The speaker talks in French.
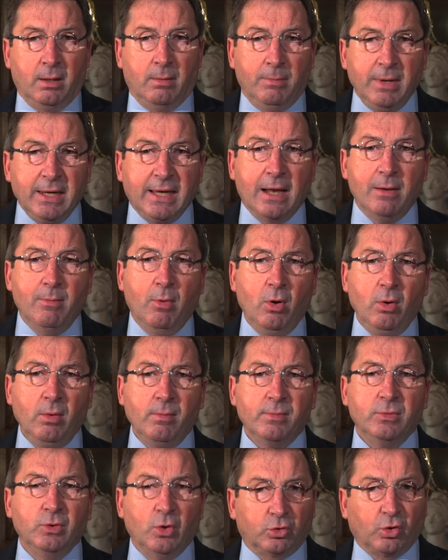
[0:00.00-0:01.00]
Mais également,
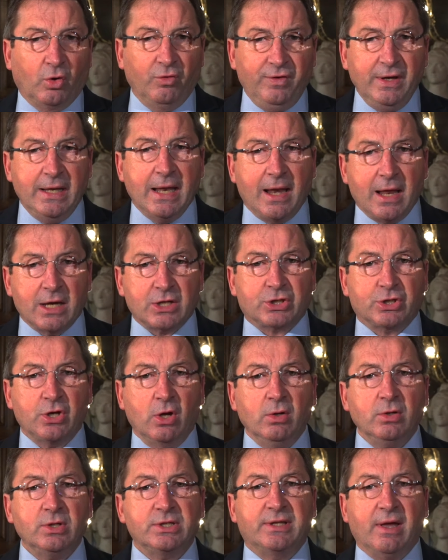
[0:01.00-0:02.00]
notre ville a la
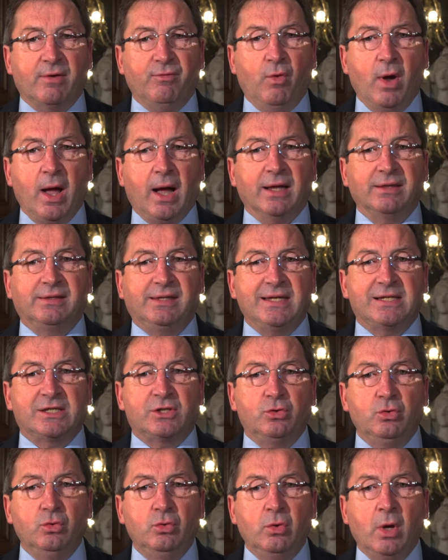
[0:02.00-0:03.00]
chance d'avoir un
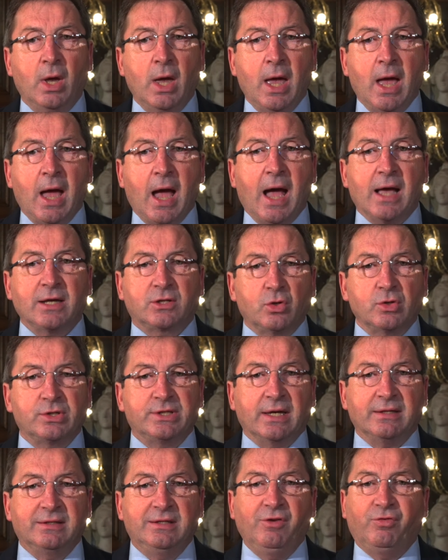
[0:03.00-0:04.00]
tissu
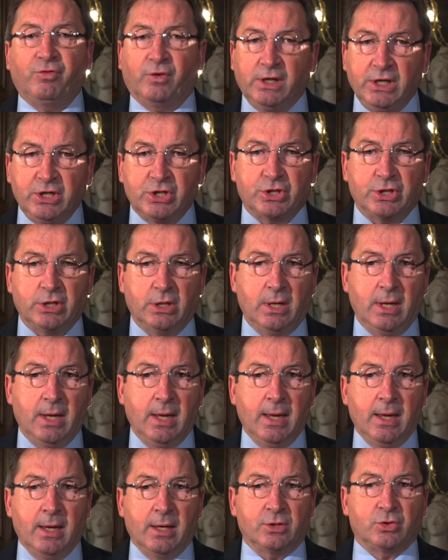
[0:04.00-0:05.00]
associatif riche,
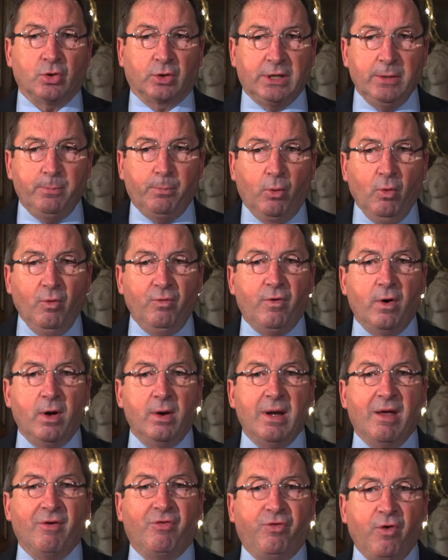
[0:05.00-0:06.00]
ce qui prouve
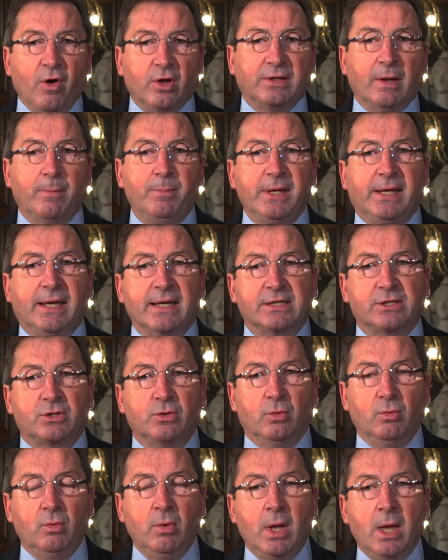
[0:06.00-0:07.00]
la forte
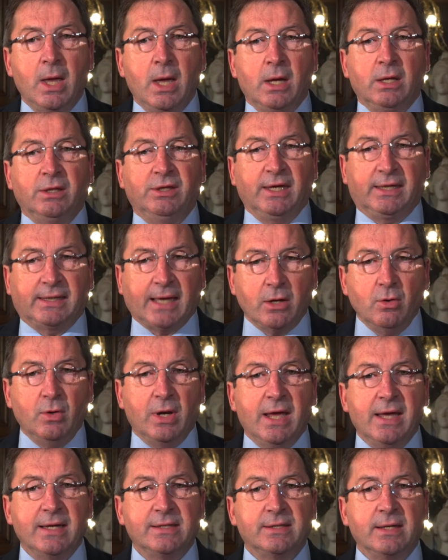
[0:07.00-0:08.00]
implication des
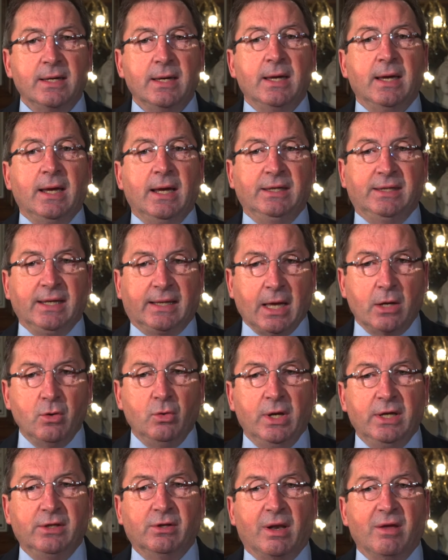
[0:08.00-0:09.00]
caillolaises et des
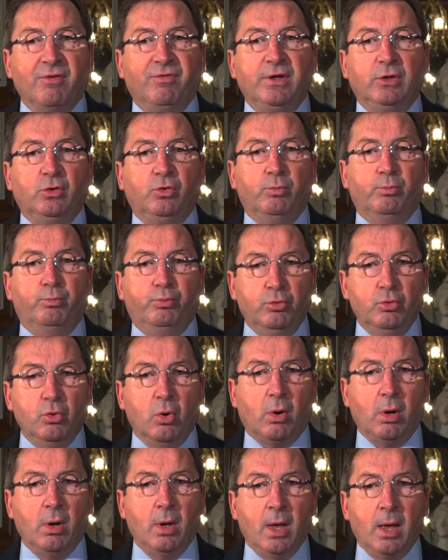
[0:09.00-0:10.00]
Cayolais dans la vie du
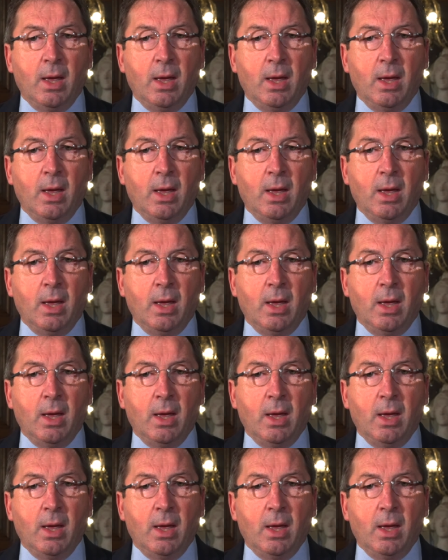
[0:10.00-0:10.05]
bourg.